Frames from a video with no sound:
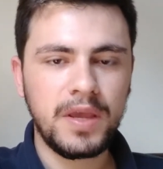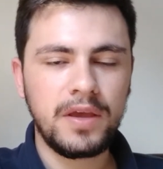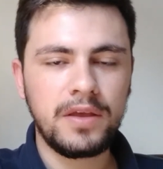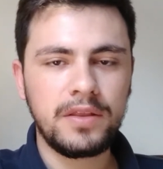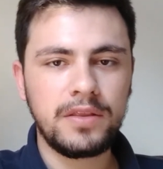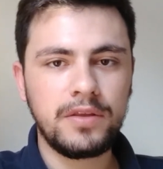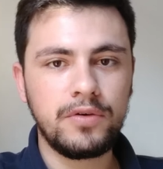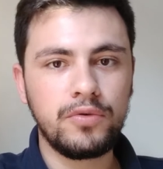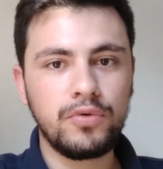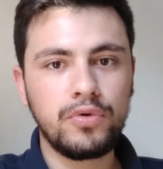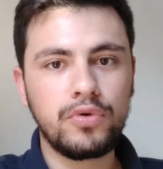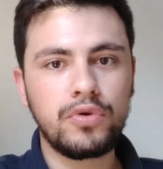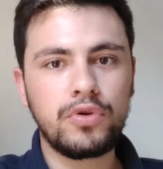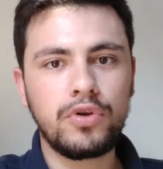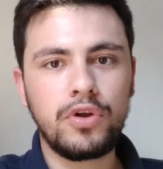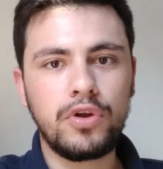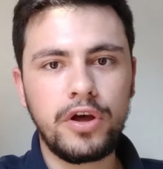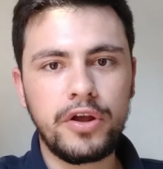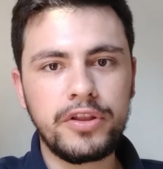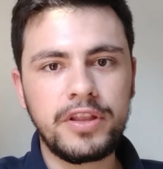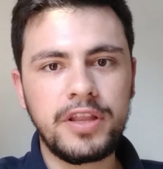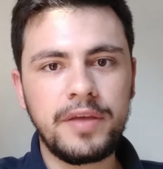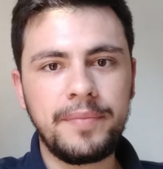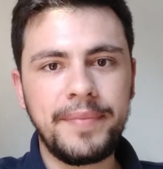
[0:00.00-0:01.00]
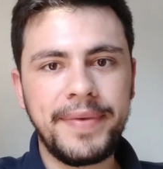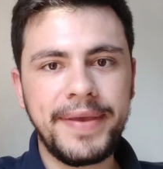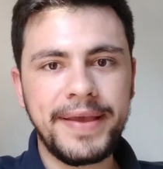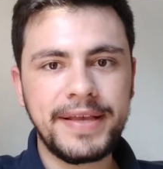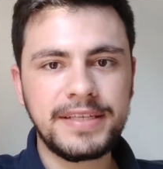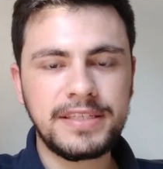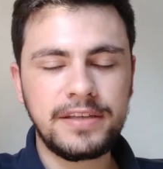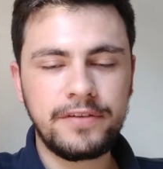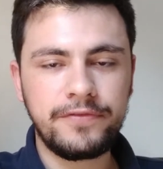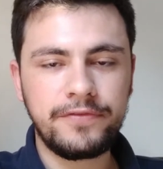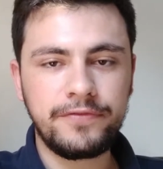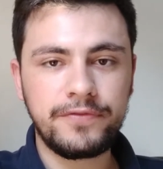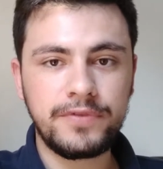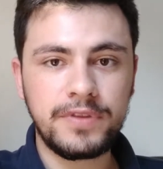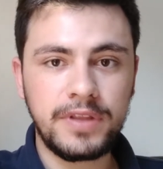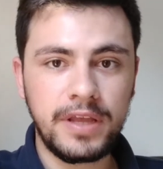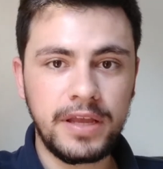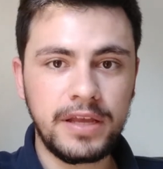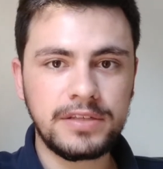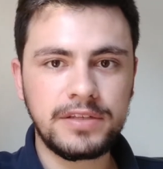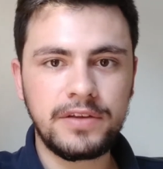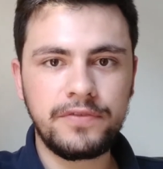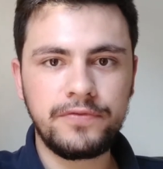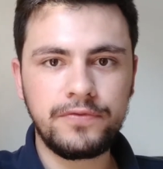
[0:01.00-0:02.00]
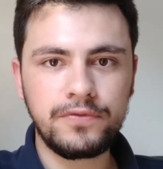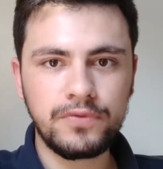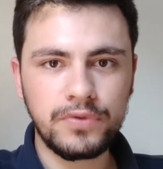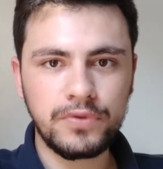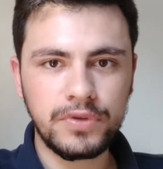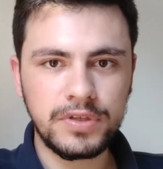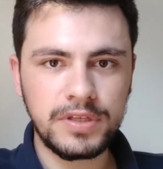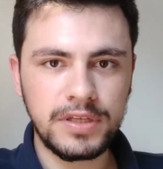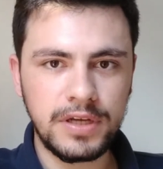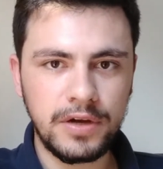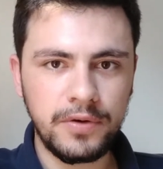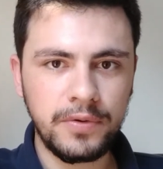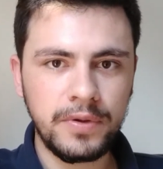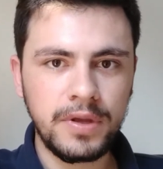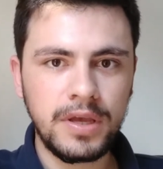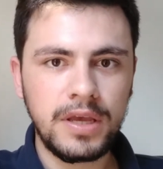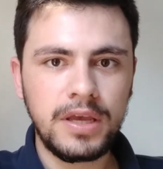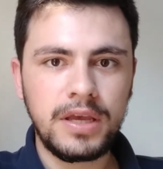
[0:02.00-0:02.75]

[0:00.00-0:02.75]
Então o cloro também é essa, tem essa função